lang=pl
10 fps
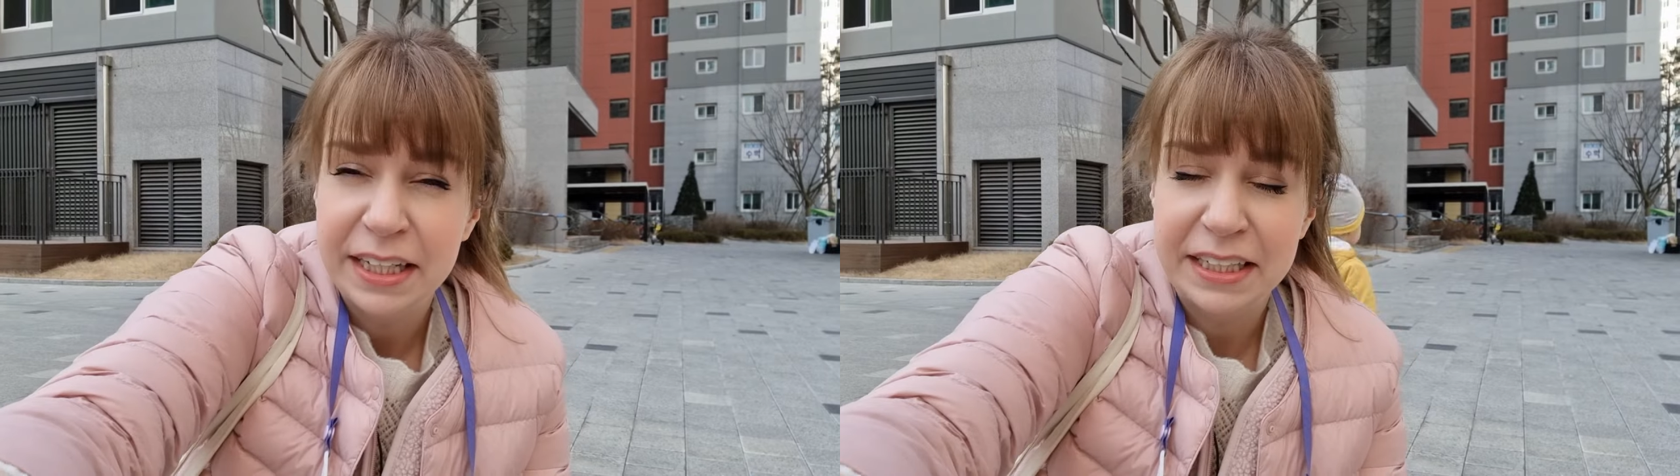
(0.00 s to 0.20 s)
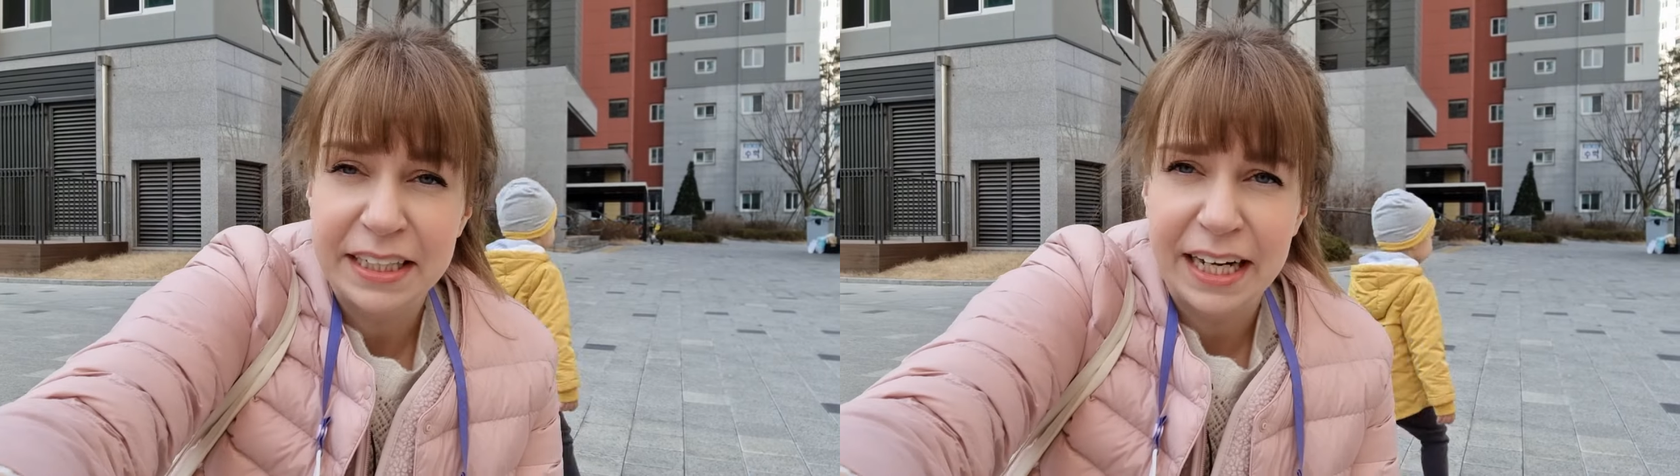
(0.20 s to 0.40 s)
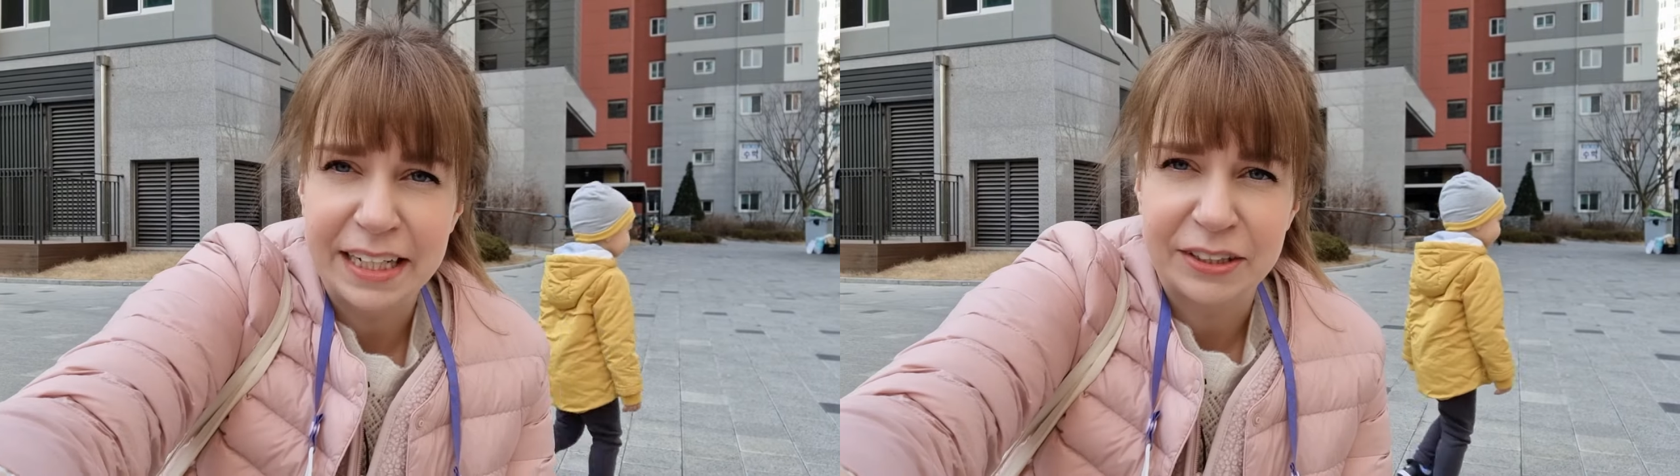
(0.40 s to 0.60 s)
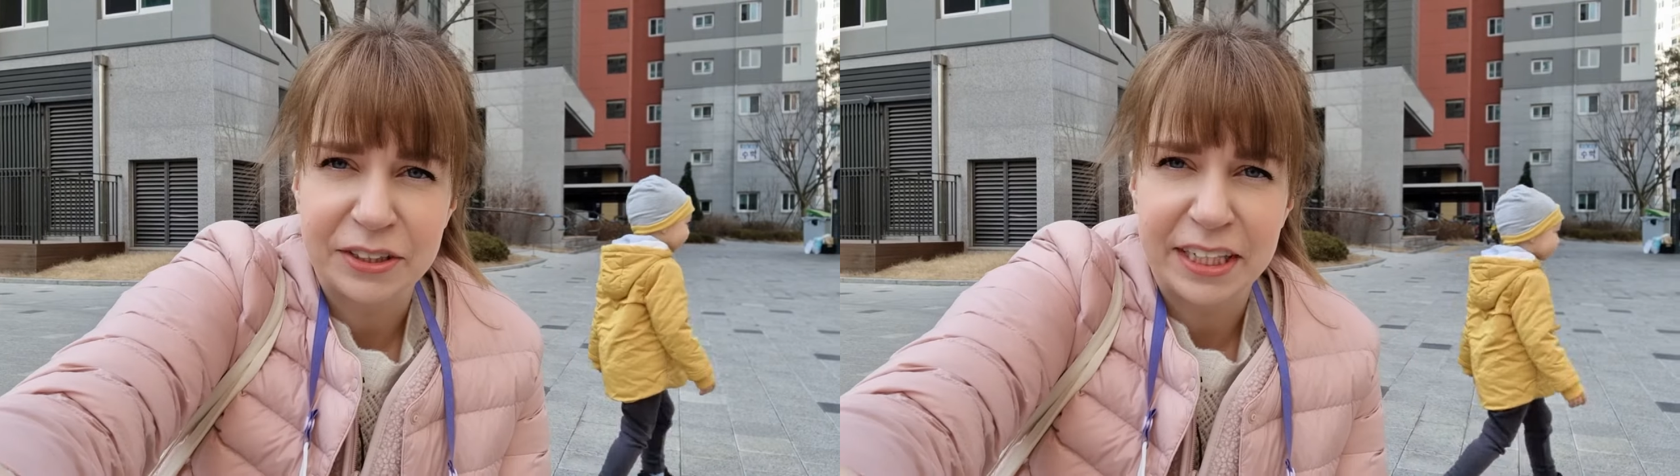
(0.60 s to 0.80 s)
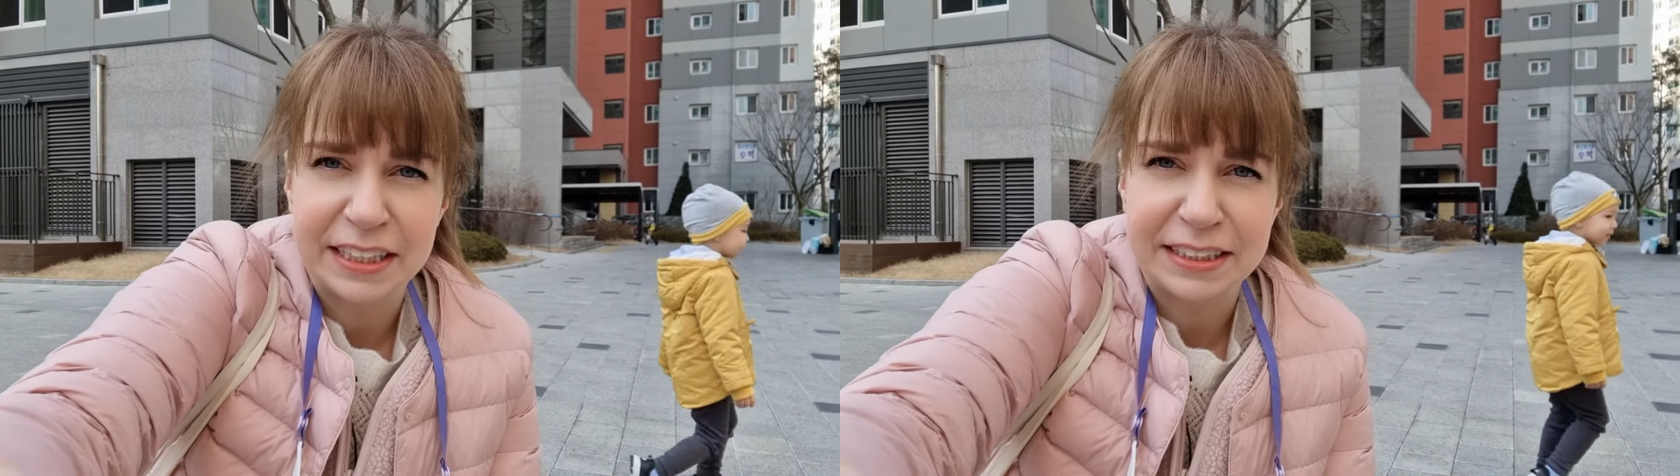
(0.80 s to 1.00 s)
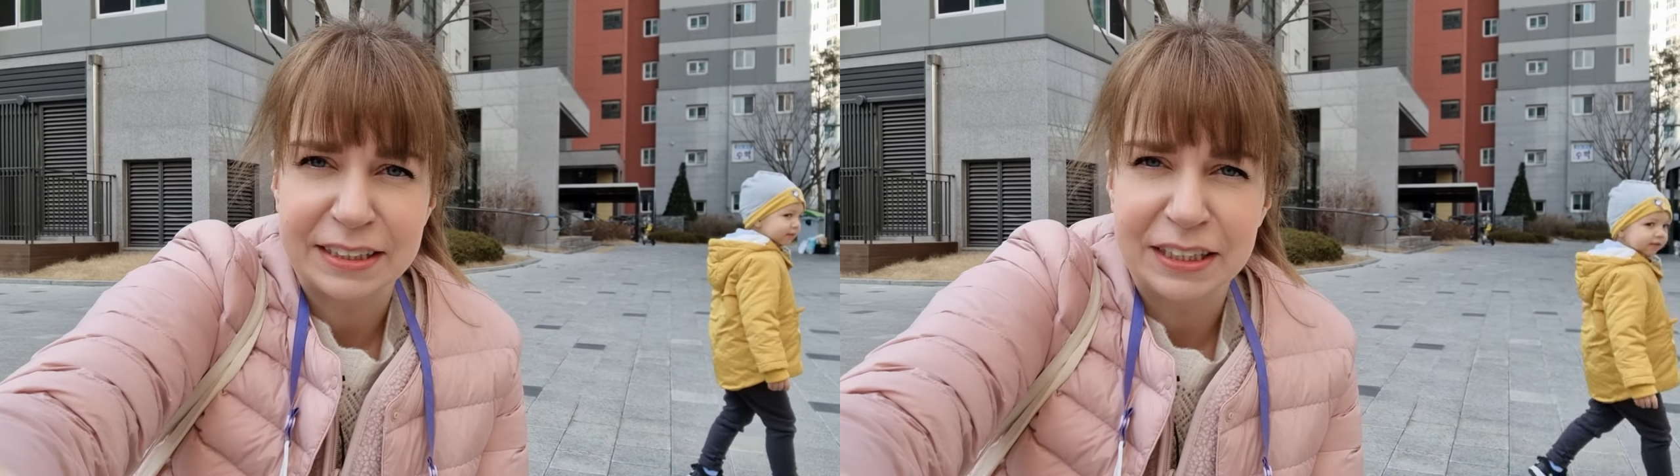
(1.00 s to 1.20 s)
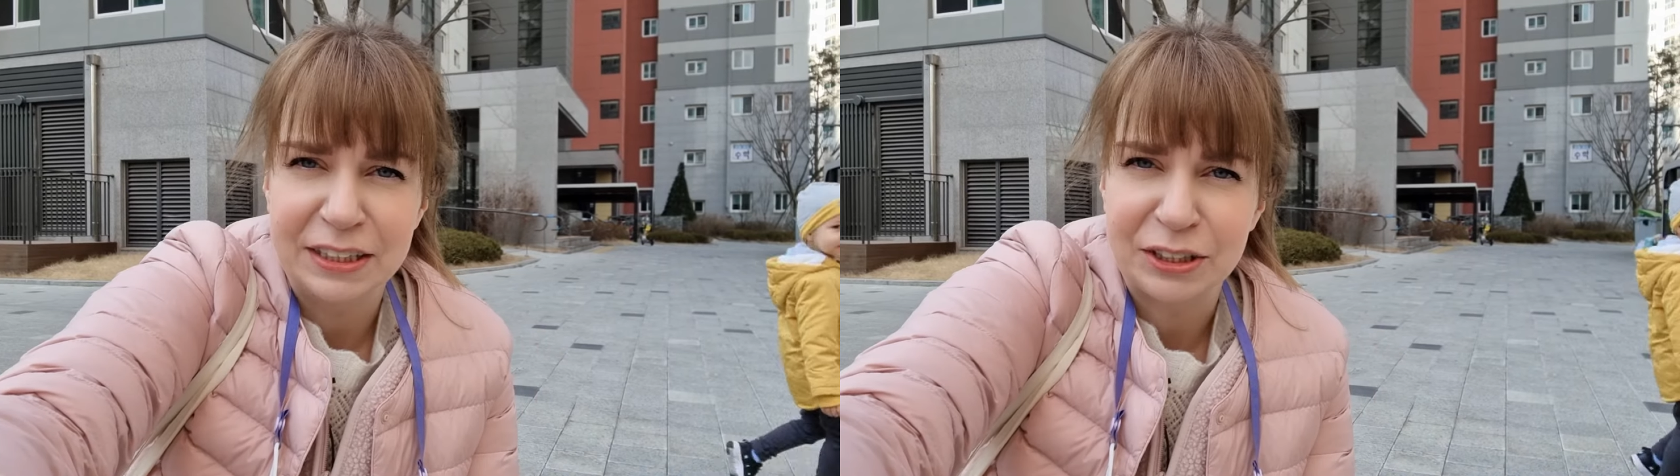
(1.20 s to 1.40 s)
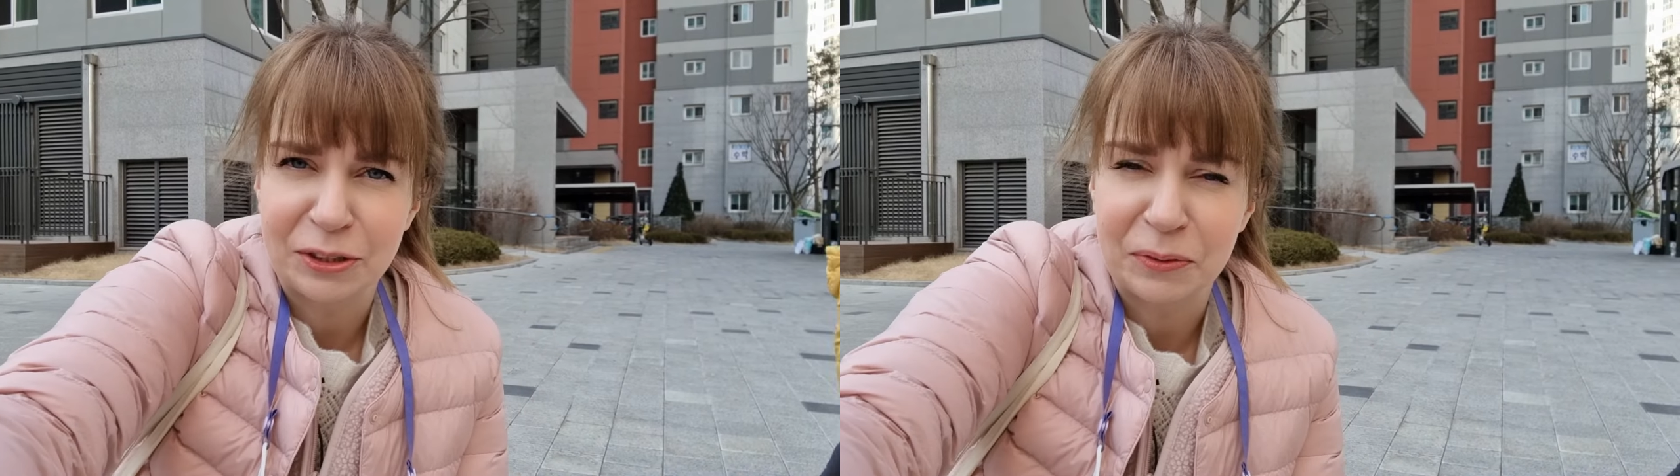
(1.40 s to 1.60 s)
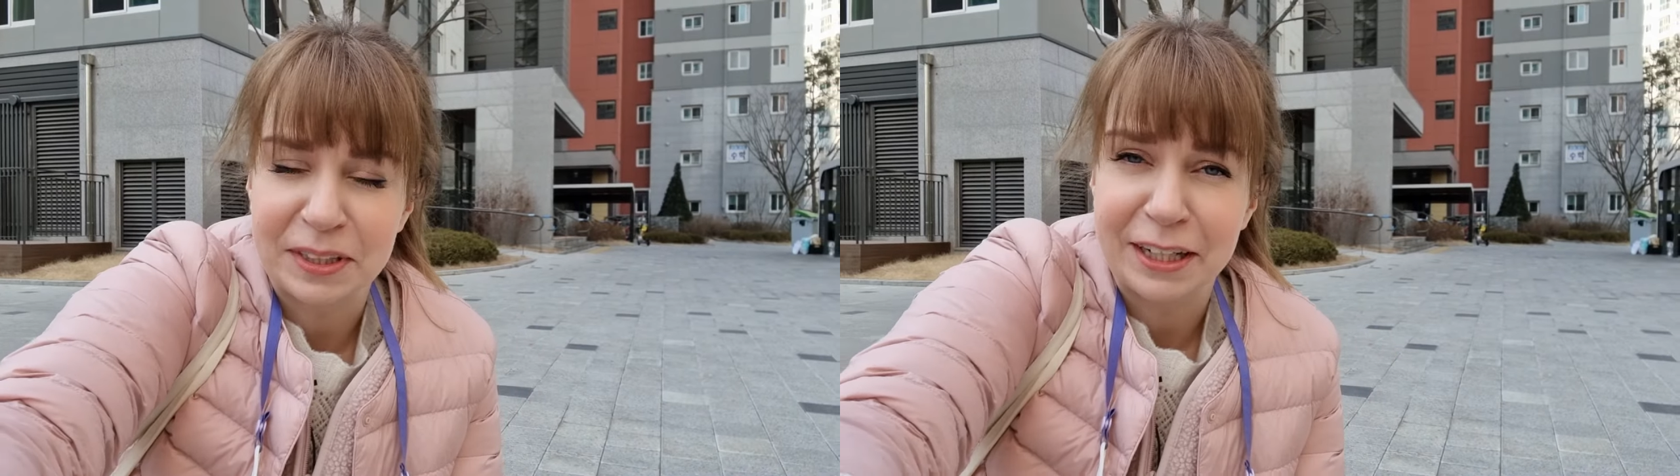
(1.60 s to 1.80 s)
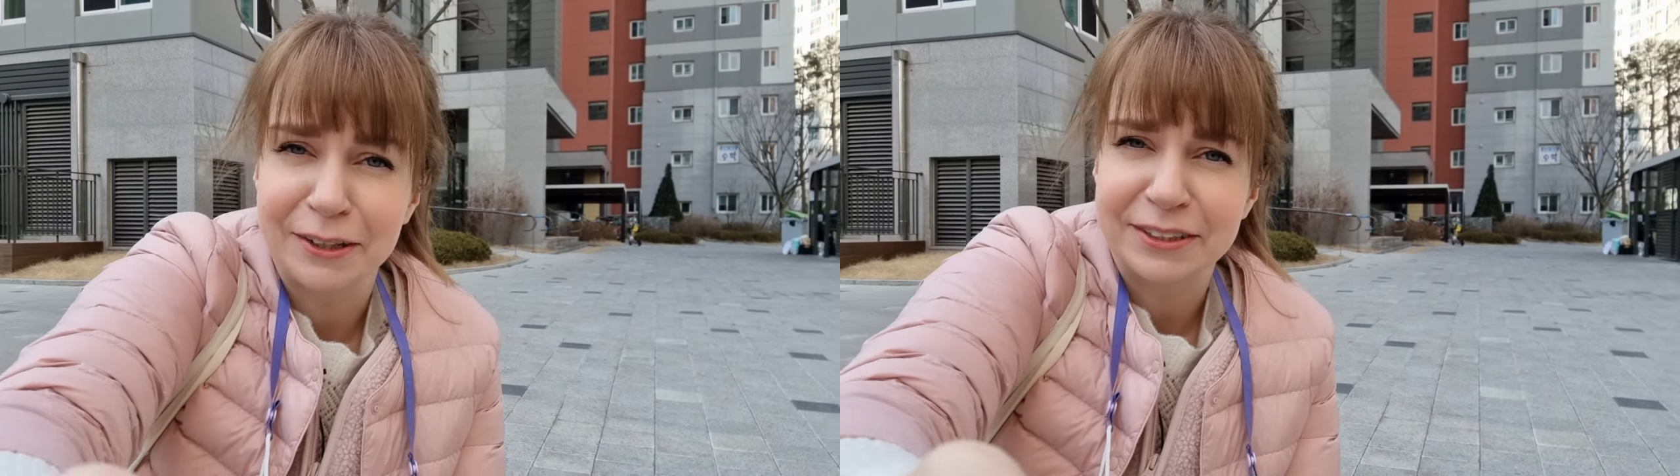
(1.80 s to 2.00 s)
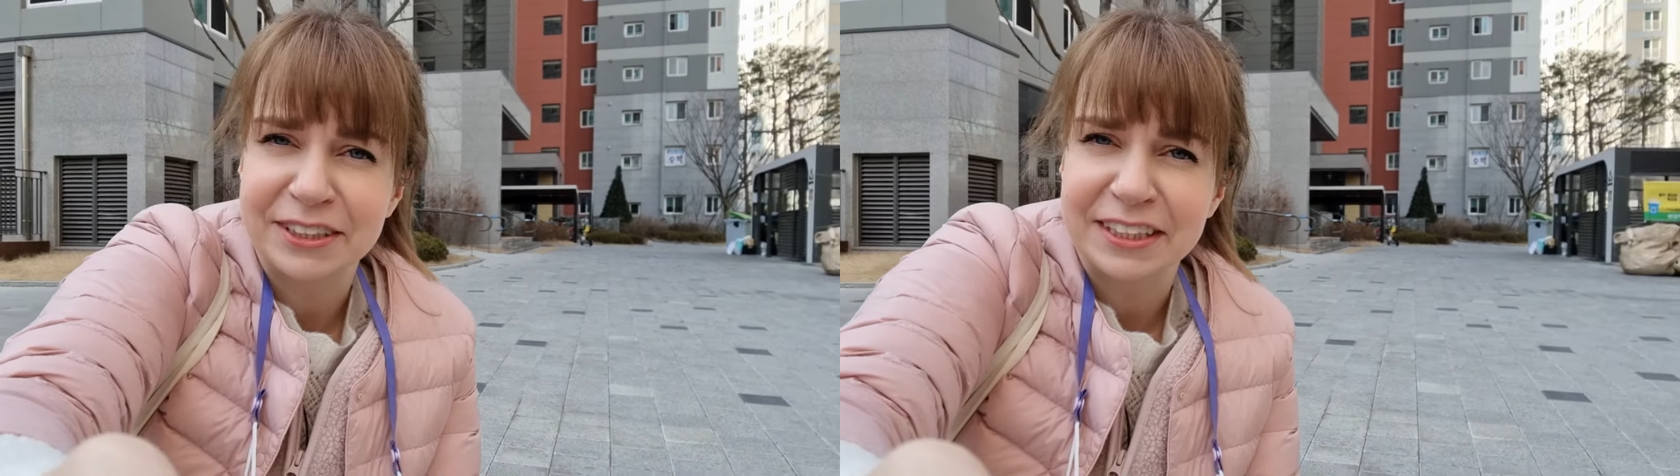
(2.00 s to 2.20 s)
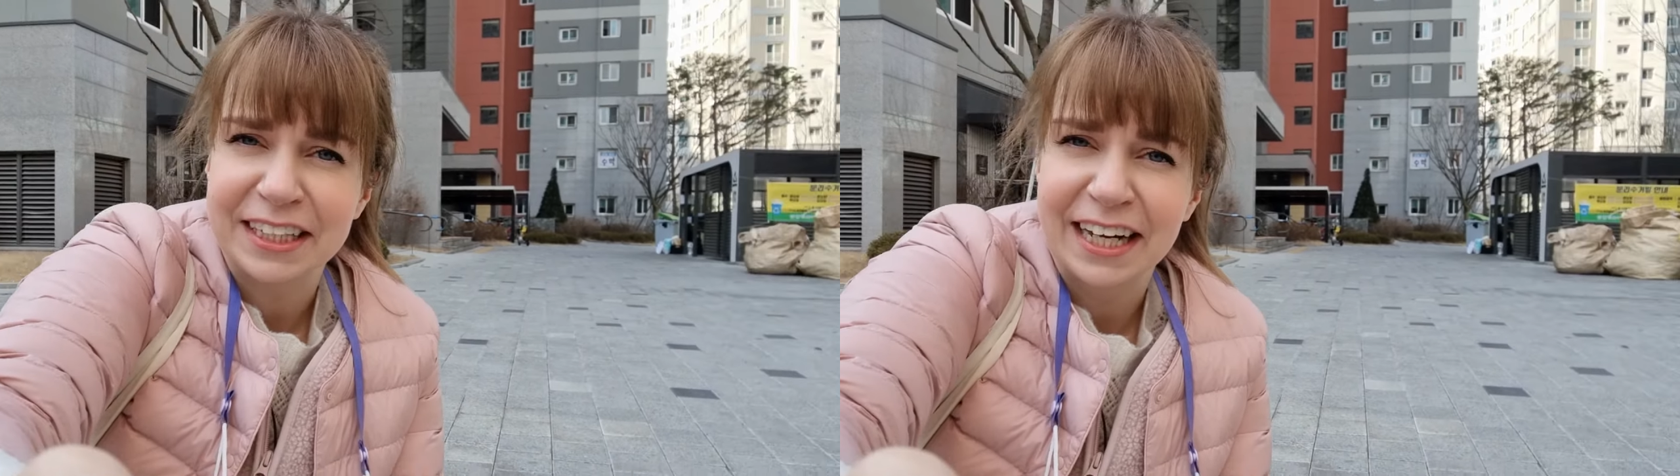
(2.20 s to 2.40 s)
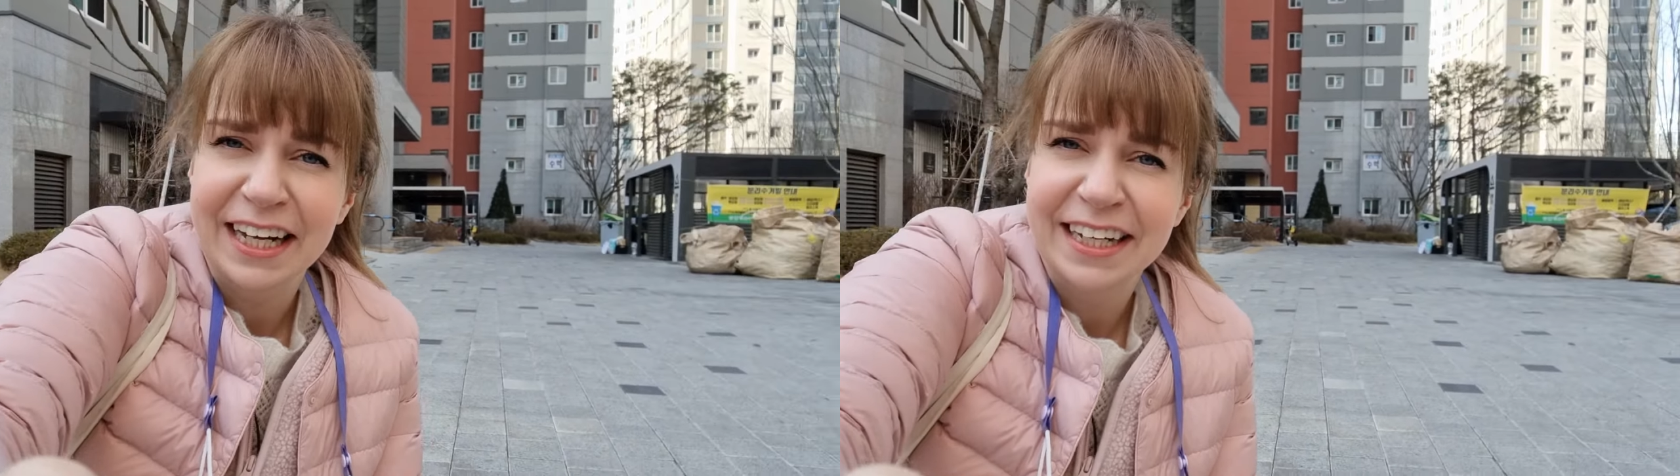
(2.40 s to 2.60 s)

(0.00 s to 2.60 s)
e, ale to nie jest istotą tego odcinka.